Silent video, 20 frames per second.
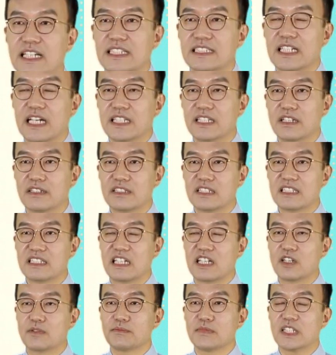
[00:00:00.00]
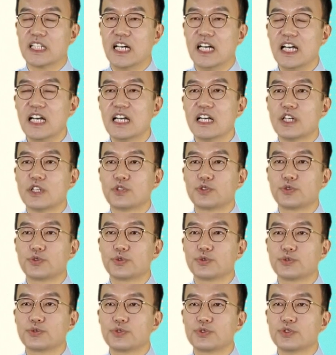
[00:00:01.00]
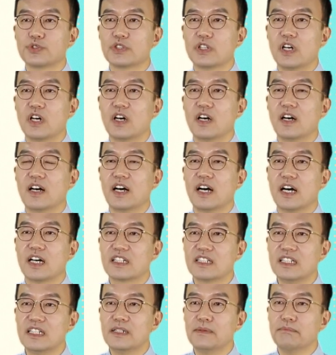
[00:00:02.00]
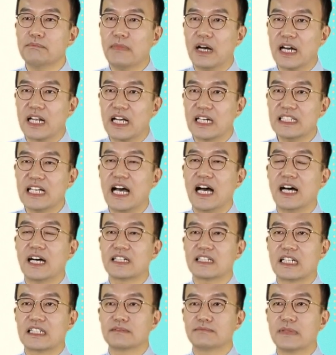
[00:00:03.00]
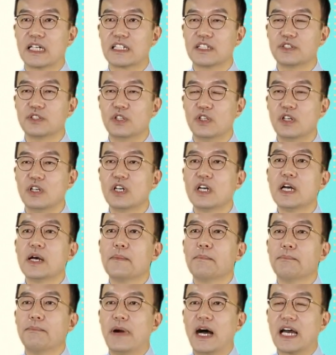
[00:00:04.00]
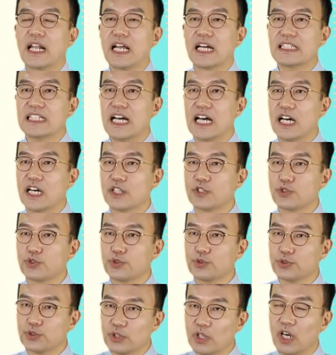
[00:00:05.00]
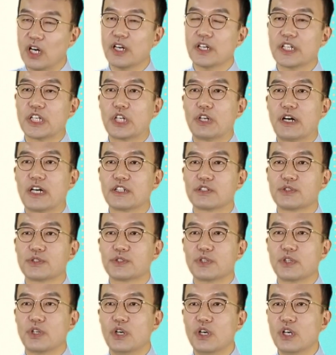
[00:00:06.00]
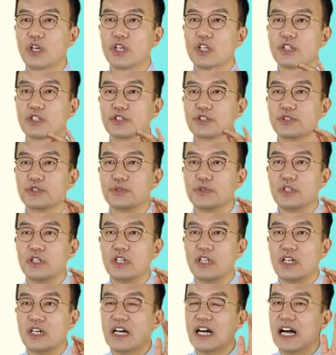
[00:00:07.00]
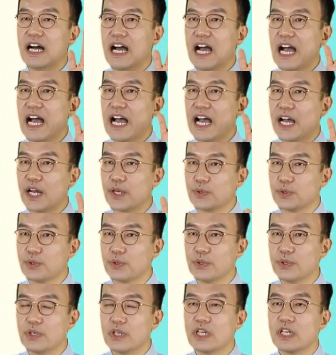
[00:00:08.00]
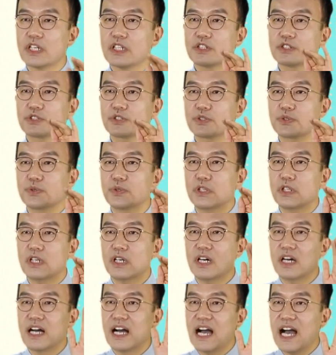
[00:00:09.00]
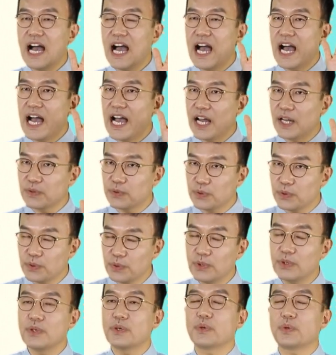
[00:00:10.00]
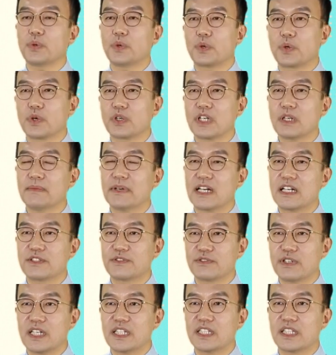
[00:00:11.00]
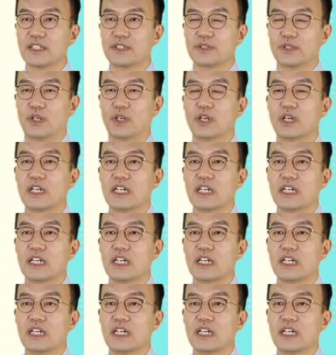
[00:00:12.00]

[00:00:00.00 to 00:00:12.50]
자 이어지는 단어입니다 중국어를 말하다라는 말은요. 말하다 중국어 이러한 구조로 수어 하니 수어 하니 이렇게 말할 수가 있겠죠.